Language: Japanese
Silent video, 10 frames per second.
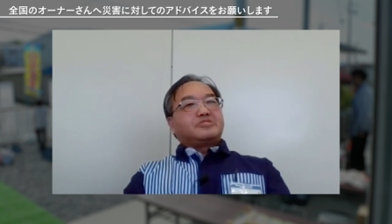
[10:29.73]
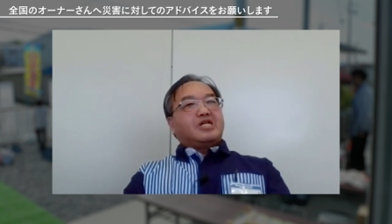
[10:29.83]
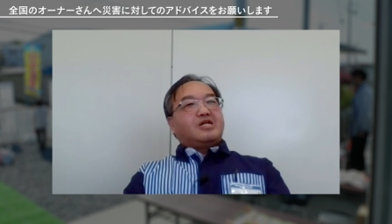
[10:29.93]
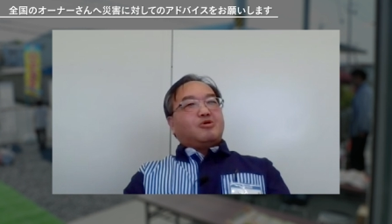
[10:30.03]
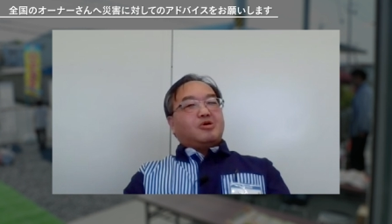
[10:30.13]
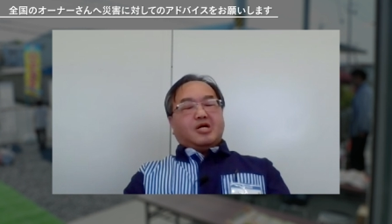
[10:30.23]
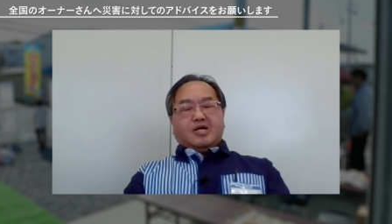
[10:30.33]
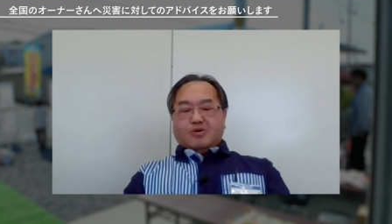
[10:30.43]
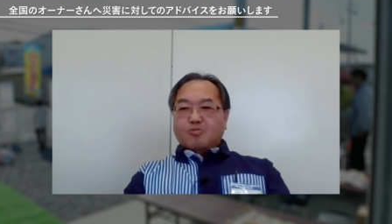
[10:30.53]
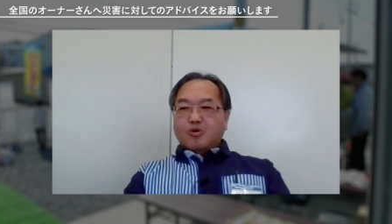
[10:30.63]
いや
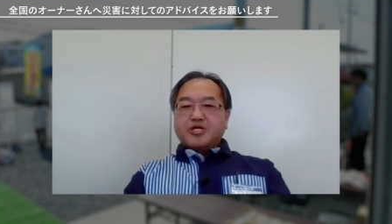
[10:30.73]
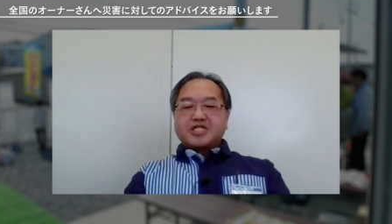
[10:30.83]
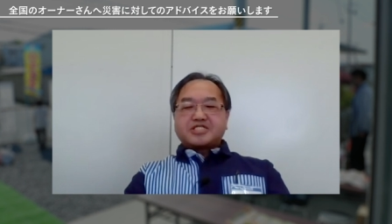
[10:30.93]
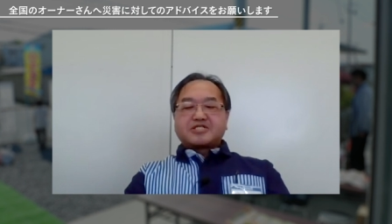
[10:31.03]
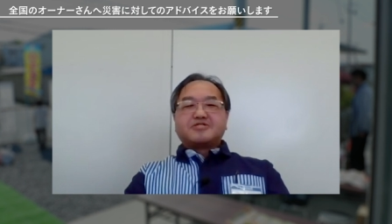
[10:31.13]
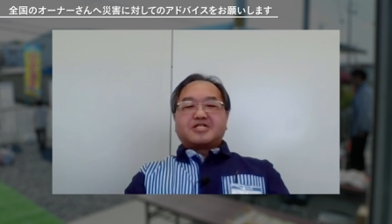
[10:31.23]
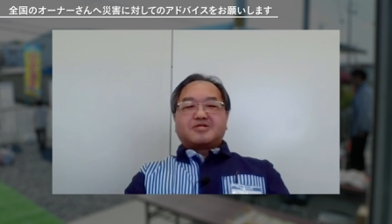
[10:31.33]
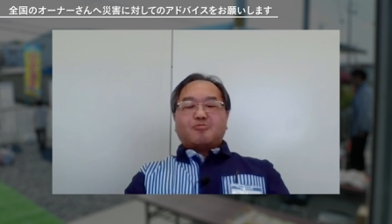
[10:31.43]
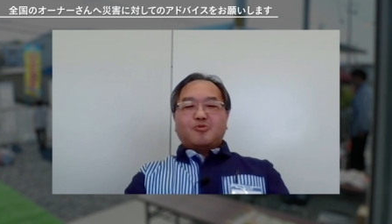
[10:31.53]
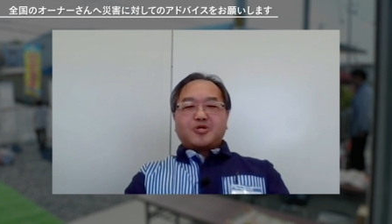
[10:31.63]
思い出したくな
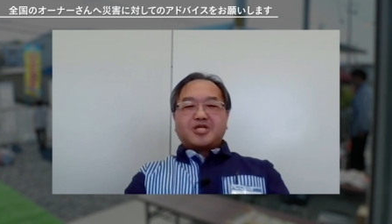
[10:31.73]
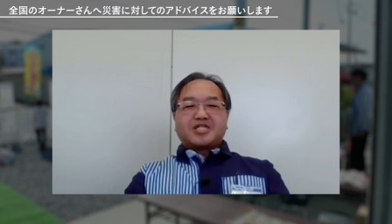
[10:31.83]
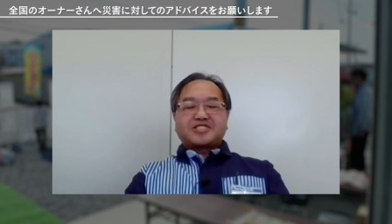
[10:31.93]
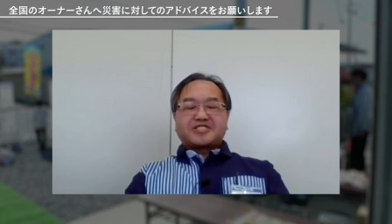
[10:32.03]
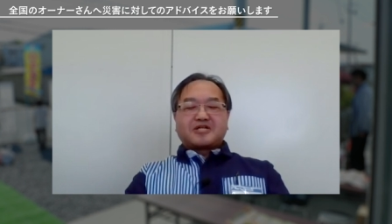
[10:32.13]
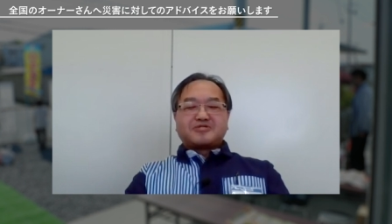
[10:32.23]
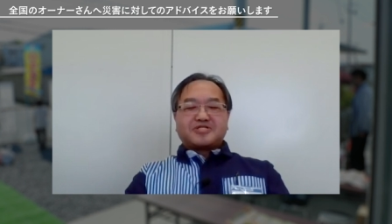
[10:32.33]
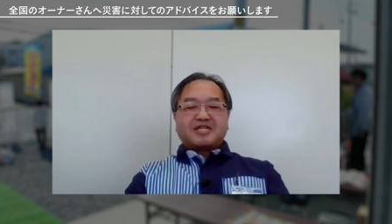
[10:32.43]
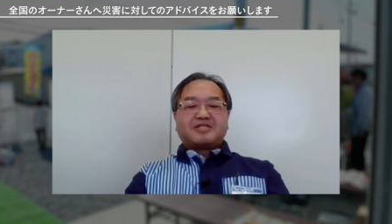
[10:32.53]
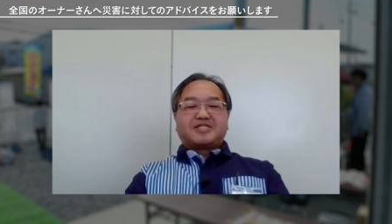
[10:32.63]
思い出したく
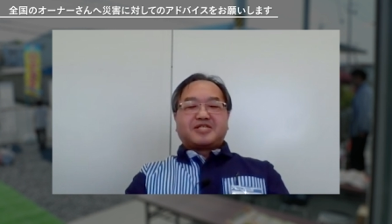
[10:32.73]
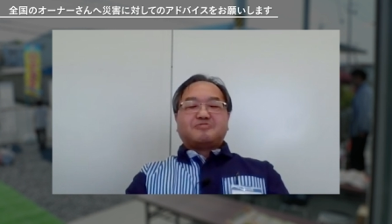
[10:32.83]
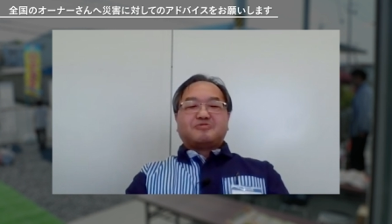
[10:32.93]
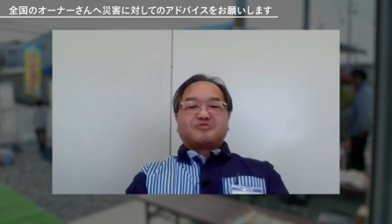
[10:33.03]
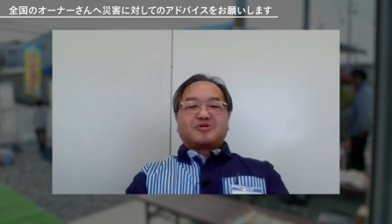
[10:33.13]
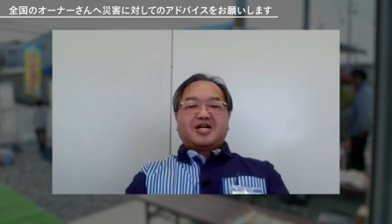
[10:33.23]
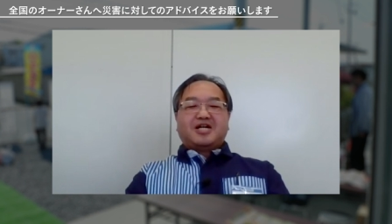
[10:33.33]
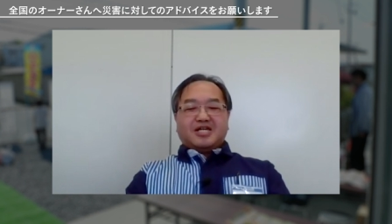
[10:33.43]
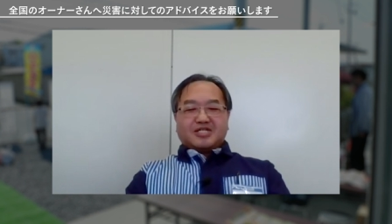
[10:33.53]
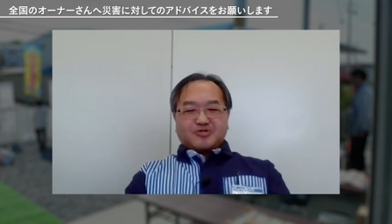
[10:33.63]
ないっていうのが
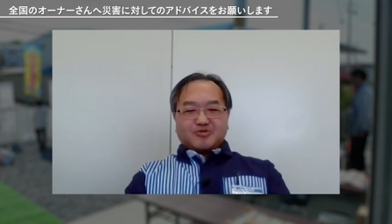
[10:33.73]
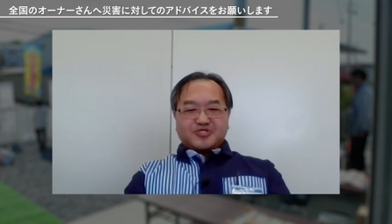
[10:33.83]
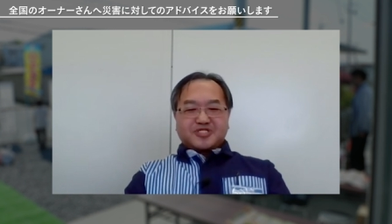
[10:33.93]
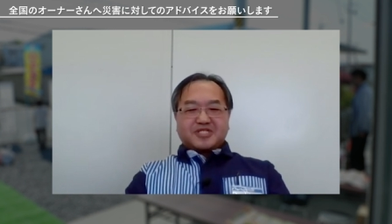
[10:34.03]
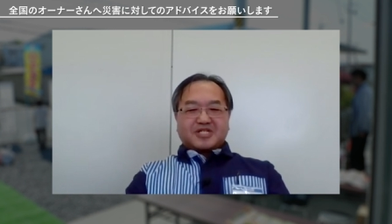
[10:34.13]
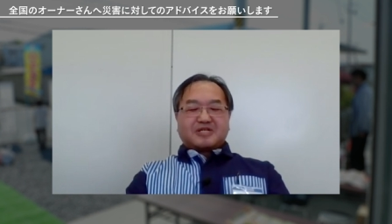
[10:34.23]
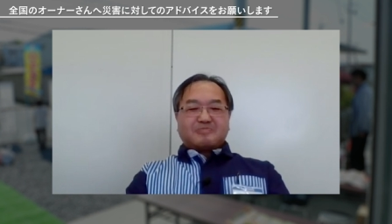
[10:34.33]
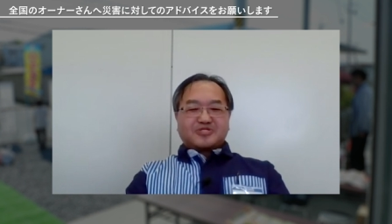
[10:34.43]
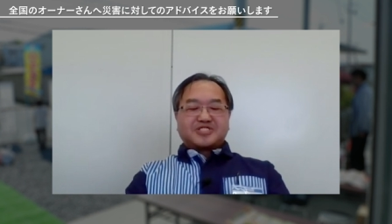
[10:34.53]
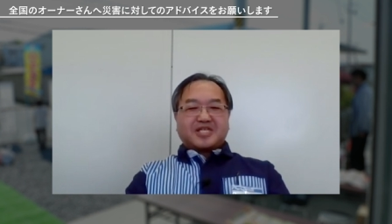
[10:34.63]
正直な気
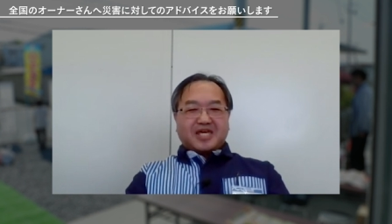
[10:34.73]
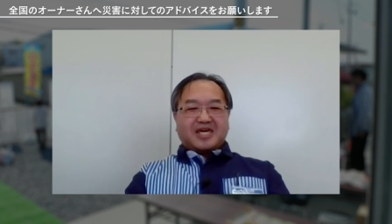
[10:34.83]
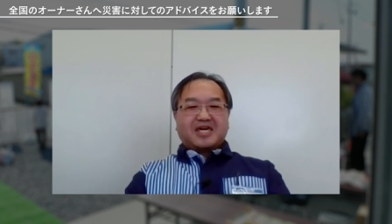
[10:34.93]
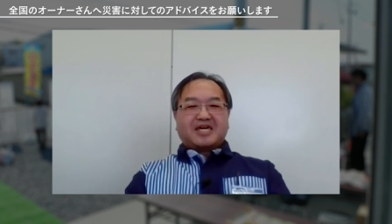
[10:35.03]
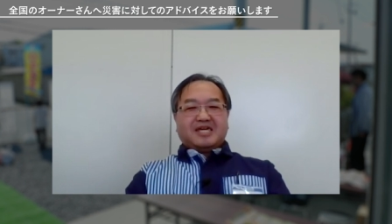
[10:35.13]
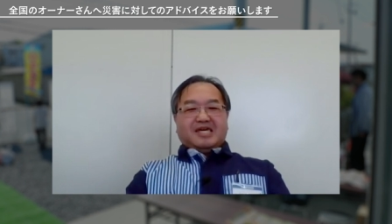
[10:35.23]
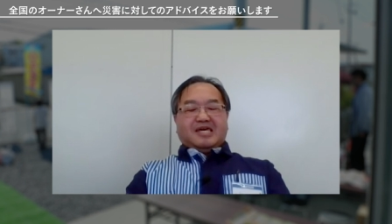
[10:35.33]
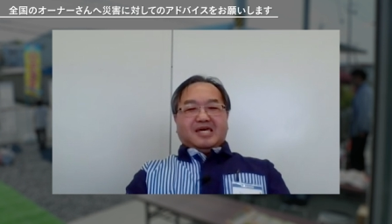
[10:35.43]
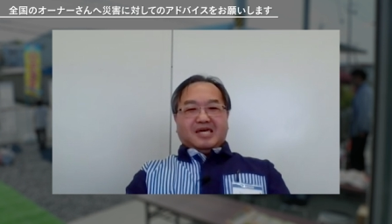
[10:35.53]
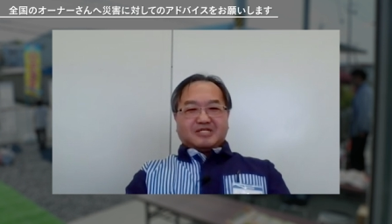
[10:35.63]
持ちで、
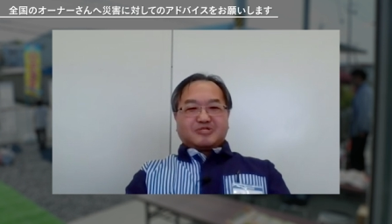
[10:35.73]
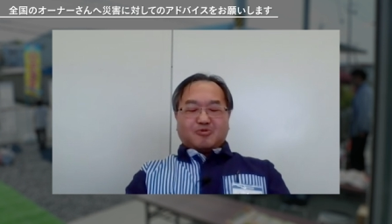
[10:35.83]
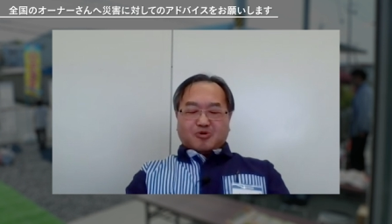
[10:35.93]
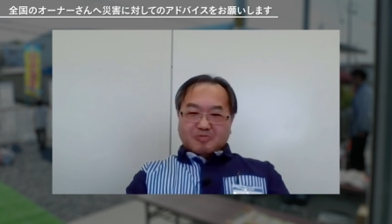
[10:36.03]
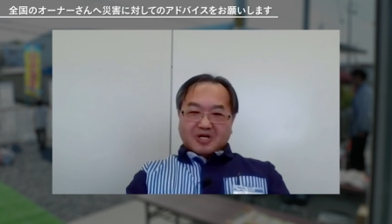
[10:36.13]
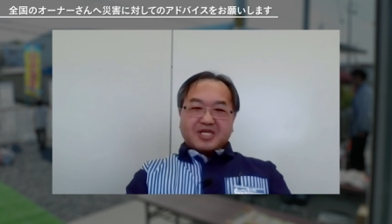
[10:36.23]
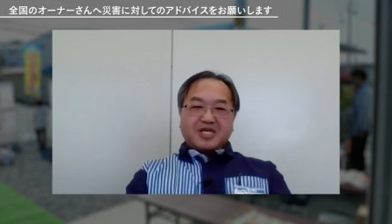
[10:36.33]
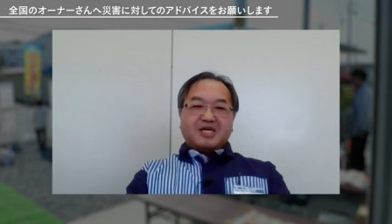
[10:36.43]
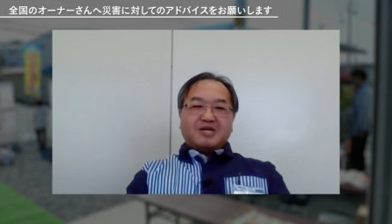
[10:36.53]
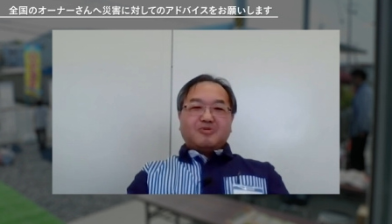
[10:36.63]
えー、そこま
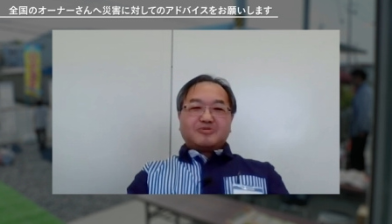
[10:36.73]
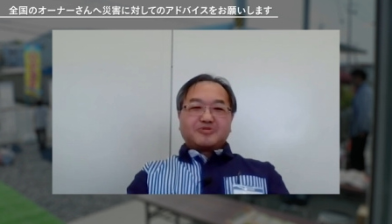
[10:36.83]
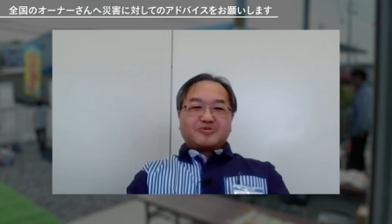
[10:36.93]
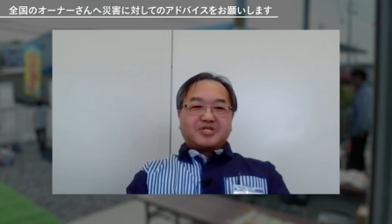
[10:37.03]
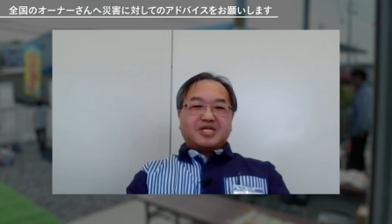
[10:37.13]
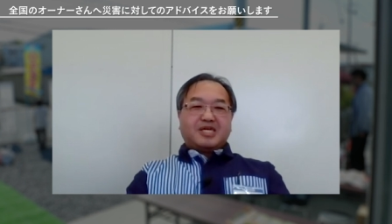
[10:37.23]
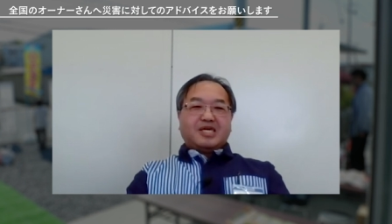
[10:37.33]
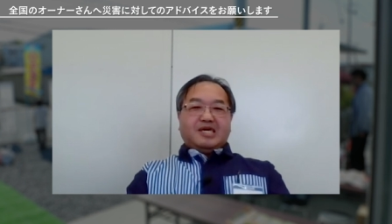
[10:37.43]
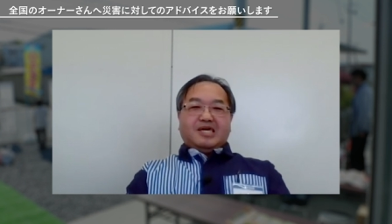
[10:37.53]
で本当に